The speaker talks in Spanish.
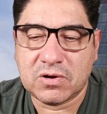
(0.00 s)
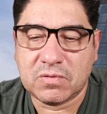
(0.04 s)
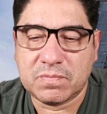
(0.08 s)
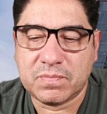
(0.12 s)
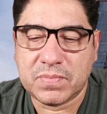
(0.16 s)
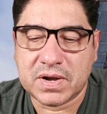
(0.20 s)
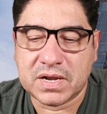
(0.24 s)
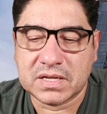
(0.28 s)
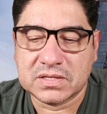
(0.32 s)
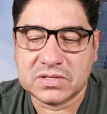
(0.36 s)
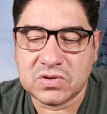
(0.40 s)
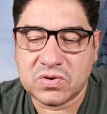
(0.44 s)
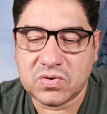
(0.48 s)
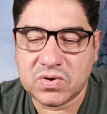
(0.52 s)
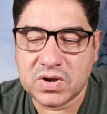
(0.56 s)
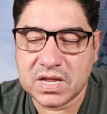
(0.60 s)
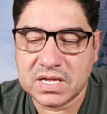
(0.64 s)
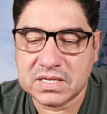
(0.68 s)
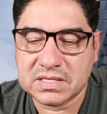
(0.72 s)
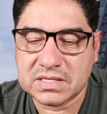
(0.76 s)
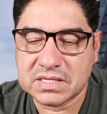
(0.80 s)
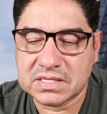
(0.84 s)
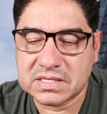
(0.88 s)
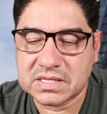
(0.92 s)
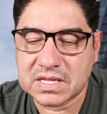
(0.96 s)

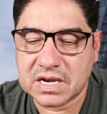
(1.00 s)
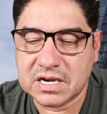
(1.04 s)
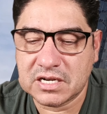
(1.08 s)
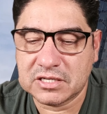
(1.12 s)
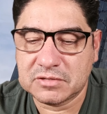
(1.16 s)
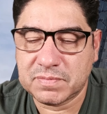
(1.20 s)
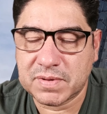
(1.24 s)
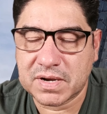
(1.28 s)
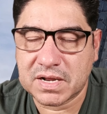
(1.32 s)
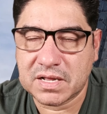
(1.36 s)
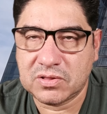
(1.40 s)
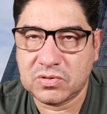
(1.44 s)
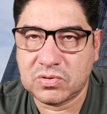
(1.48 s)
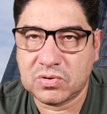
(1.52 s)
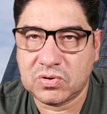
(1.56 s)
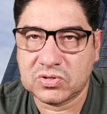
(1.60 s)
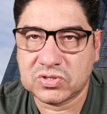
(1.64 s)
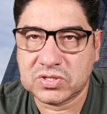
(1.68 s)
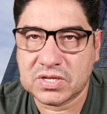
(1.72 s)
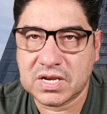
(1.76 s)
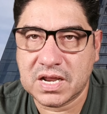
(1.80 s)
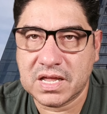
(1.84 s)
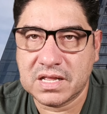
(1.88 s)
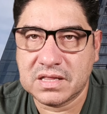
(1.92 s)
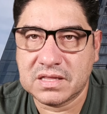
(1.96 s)
operaciones, están esperando
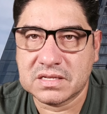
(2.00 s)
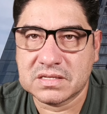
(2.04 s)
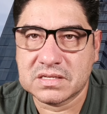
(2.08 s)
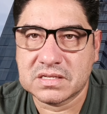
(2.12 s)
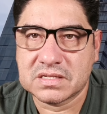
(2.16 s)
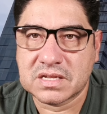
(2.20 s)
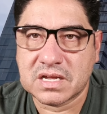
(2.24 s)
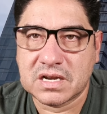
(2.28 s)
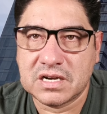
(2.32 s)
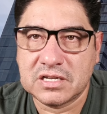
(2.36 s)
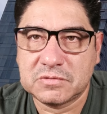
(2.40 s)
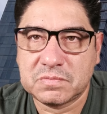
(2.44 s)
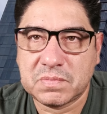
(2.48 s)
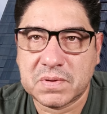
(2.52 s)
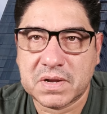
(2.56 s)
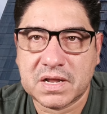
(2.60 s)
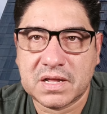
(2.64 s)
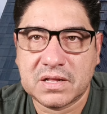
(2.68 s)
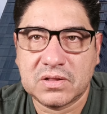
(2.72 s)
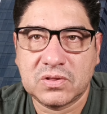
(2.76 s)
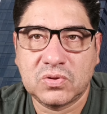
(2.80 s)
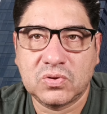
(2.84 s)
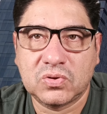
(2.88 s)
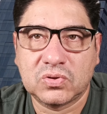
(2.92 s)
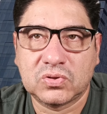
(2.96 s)
los clientes, están
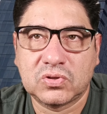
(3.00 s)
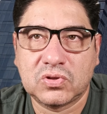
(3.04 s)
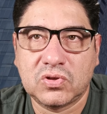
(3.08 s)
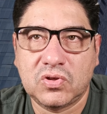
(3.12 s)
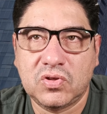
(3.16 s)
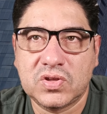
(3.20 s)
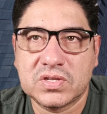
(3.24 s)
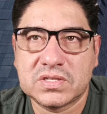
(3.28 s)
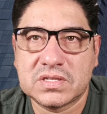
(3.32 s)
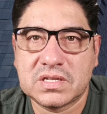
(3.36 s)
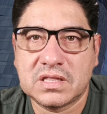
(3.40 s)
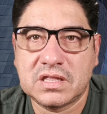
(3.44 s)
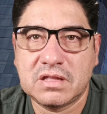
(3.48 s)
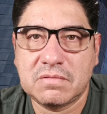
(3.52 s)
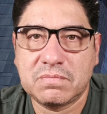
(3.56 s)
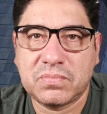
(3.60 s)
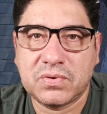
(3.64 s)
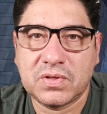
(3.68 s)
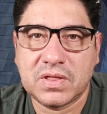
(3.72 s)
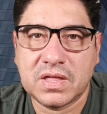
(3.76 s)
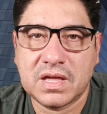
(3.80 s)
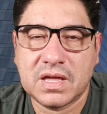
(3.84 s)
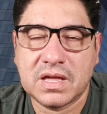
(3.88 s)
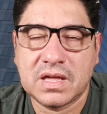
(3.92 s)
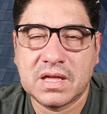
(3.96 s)
esperando todo este
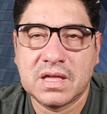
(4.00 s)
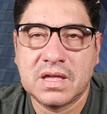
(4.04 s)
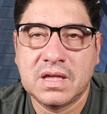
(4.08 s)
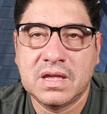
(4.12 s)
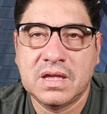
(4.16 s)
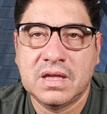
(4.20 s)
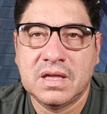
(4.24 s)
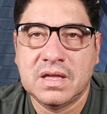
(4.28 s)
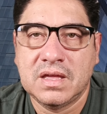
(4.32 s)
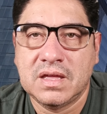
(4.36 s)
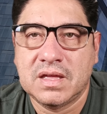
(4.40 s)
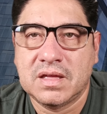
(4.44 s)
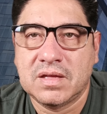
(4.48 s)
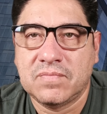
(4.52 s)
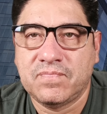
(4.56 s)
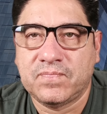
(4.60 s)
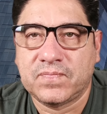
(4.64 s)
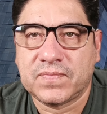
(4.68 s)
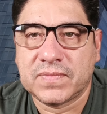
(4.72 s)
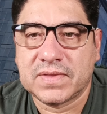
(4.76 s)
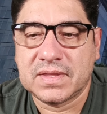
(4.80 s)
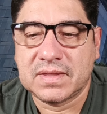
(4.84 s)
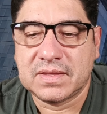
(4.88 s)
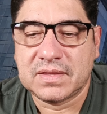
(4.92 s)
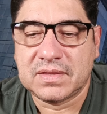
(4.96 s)
tipo de,
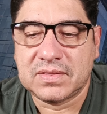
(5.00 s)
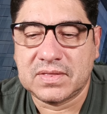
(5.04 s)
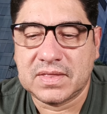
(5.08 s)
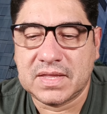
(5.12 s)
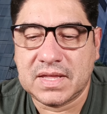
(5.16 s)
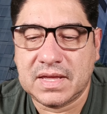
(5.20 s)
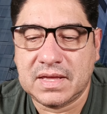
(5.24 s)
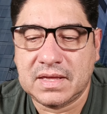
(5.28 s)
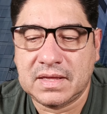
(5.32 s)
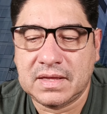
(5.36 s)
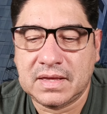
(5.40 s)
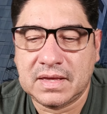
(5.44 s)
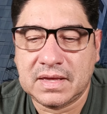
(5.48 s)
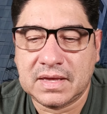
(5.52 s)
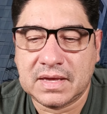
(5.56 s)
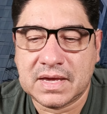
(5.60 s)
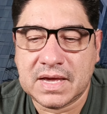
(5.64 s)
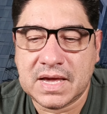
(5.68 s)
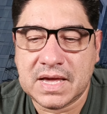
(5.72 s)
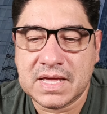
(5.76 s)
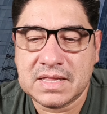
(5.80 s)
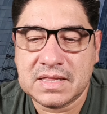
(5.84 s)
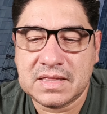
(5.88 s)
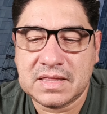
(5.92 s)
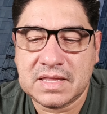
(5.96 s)
mm,
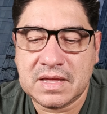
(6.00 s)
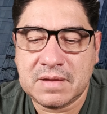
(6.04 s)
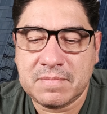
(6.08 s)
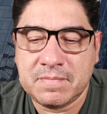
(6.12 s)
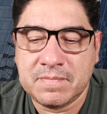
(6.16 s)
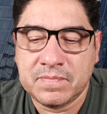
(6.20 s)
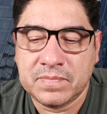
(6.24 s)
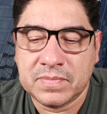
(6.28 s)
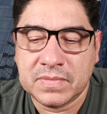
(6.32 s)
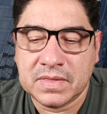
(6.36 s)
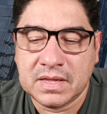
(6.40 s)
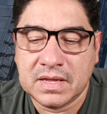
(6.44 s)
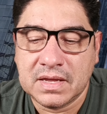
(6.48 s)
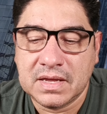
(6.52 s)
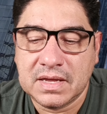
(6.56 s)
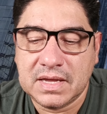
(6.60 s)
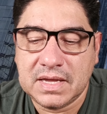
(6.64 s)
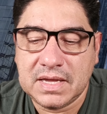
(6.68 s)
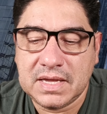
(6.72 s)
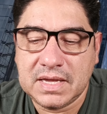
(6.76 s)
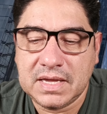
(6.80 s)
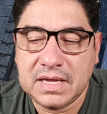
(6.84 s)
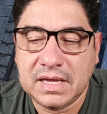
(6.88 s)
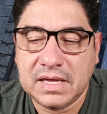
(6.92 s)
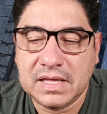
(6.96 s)
gente.
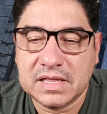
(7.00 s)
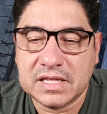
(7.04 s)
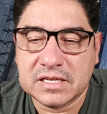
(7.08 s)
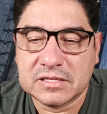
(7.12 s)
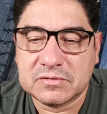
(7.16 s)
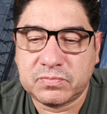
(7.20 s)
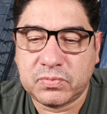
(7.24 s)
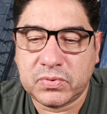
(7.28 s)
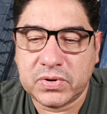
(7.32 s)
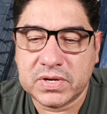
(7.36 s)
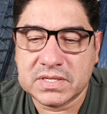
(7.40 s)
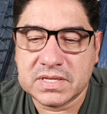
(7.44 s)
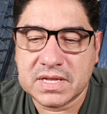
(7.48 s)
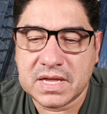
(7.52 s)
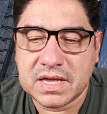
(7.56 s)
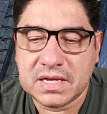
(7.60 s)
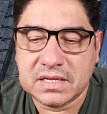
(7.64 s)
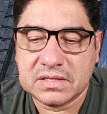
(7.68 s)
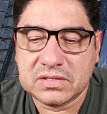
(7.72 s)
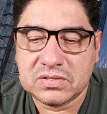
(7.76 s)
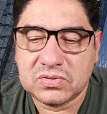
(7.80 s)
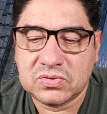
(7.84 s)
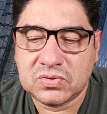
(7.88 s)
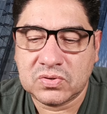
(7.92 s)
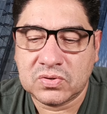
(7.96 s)
Y después de
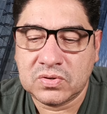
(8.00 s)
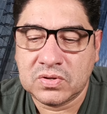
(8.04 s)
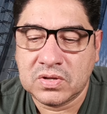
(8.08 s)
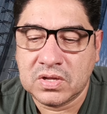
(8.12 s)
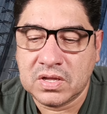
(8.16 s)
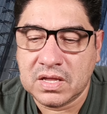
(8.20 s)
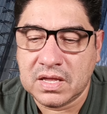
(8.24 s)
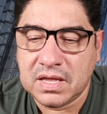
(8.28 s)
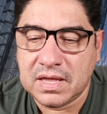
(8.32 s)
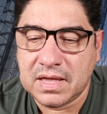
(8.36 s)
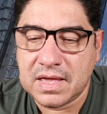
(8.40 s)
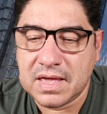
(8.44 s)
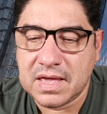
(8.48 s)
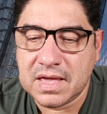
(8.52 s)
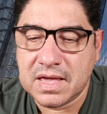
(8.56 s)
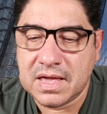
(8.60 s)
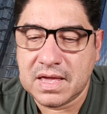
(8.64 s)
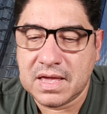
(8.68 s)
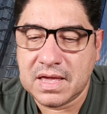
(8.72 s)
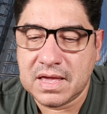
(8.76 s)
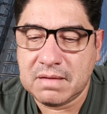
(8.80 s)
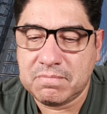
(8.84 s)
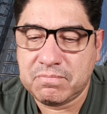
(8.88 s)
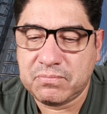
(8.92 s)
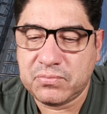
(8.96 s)
esto,
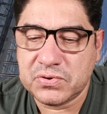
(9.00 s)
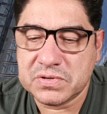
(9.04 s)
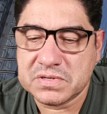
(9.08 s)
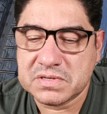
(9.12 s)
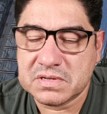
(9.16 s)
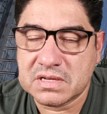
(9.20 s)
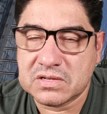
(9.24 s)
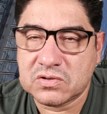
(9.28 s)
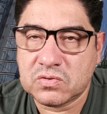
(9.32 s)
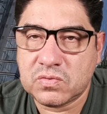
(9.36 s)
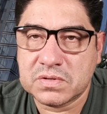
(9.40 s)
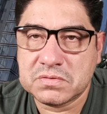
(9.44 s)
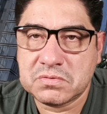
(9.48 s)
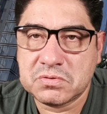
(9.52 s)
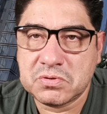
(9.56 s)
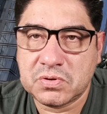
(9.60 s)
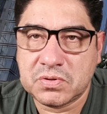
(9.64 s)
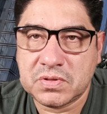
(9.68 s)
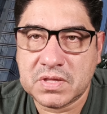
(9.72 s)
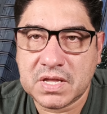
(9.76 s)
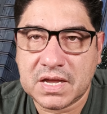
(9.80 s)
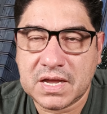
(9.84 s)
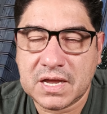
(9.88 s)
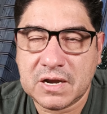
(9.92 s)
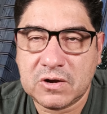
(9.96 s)
eh, pues es
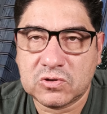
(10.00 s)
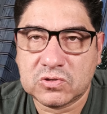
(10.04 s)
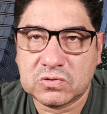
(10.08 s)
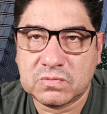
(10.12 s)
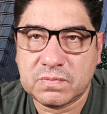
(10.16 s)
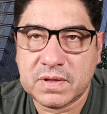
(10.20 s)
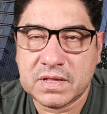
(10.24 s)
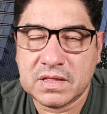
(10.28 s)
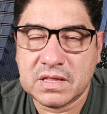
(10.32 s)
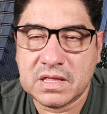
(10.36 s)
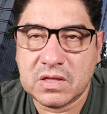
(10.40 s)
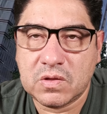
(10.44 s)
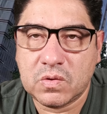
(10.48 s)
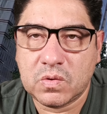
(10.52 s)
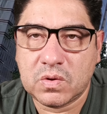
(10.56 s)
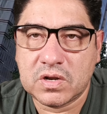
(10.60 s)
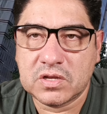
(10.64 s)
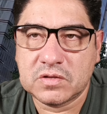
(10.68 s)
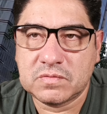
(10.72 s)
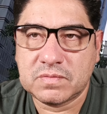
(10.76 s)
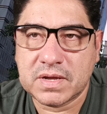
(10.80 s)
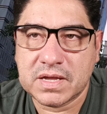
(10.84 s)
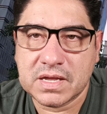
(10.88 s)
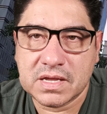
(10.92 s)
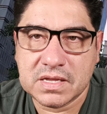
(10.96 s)
cuestión de que los
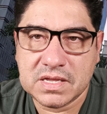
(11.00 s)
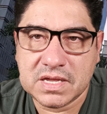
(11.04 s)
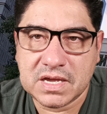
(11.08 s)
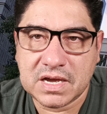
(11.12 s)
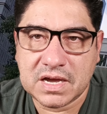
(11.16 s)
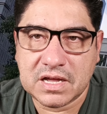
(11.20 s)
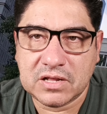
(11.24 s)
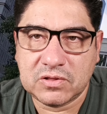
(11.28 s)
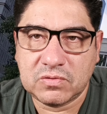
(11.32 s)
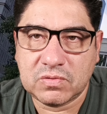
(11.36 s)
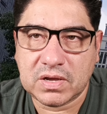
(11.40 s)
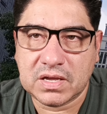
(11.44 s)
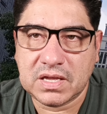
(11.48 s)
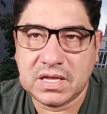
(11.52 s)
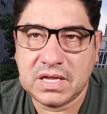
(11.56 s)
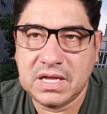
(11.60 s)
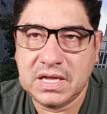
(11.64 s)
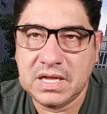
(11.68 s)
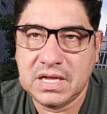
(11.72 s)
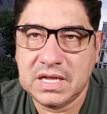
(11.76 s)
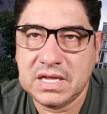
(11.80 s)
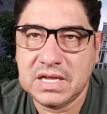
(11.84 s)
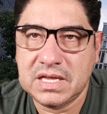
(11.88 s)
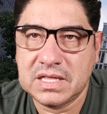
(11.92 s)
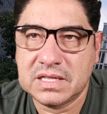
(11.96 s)
vendedores vayan llegando
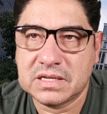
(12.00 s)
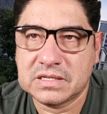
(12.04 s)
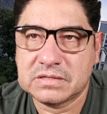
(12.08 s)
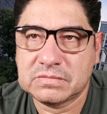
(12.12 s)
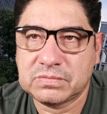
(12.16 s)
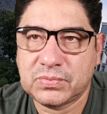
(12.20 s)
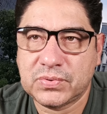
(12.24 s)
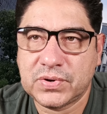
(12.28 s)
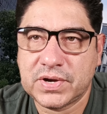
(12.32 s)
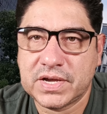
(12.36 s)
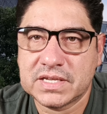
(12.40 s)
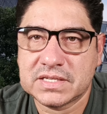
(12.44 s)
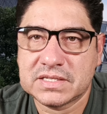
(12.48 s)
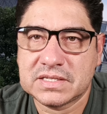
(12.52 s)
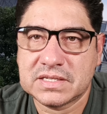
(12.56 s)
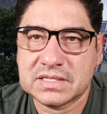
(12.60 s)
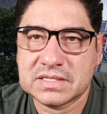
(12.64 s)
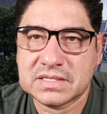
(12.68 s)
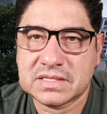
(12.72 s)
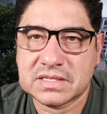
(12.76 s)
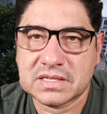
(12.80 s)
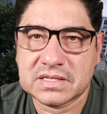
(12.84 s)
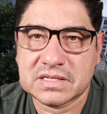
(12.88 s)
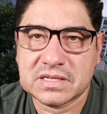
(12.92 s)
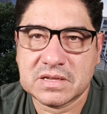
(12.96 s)
aquí y después
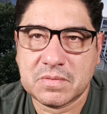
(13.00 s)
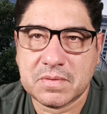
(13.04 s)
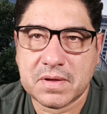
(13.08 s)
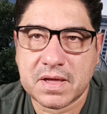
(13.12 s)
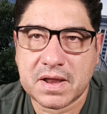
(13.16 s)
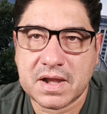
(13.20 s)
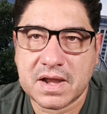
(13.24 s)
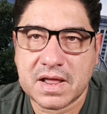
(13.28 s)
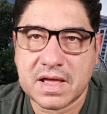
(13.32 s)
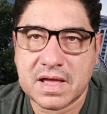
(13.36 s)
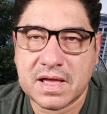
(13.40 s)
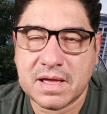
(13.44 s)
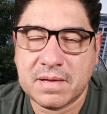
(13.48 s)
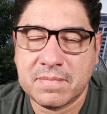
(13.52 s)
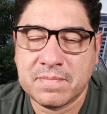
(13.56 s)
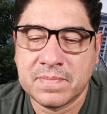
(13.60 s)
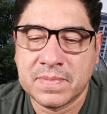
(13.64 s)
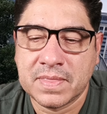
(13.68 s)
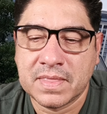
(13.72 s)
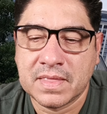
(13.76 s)
este, se van a,